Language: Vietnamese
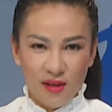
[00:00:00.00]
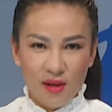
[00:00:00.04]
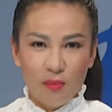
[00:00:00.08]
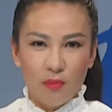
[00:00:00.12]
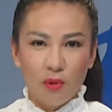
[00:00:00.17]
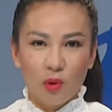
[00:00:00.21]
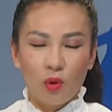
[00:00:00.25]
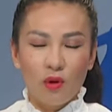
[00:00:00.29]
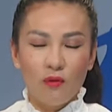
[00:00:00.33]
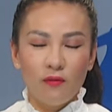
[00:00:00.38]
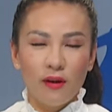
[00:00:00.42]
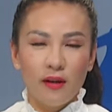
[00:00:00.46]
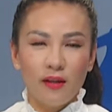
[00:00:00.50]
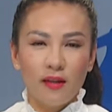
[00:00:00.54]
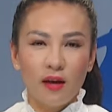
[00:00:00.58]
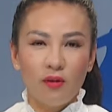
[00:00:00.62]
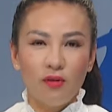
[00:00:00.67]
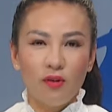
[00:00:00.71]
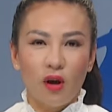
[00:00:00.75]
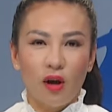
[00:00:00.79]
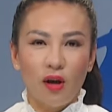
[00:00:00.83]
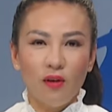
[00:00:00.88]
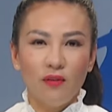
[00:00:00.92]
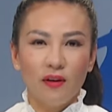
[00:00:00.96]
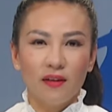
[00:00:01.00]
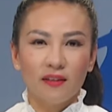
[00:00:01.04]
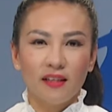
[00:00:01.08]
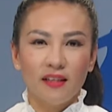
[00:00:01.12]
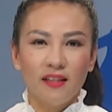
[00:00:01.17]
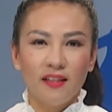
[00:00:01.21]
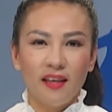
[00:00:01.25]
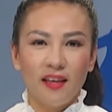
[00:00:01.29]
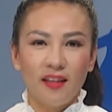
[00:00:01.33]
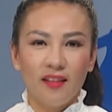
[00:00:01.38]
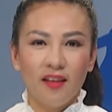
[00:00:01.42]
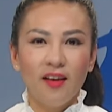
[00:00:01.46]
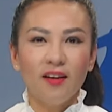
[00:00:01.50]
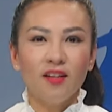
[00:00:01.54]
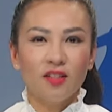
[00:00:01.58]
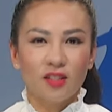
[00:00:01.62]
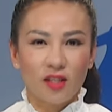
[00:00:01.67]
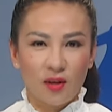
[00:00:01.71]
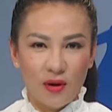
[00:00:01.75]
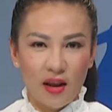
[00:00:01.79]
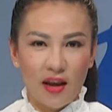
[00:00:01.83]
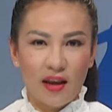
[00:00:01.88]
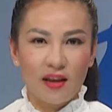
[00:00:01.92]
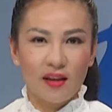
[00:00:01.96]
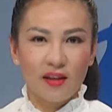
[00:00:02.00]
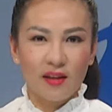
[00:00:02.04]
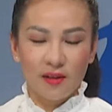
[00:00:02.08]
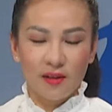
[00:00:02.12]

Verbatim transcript: Mời quý vị theo dõi phần tin chi tiết sau đây.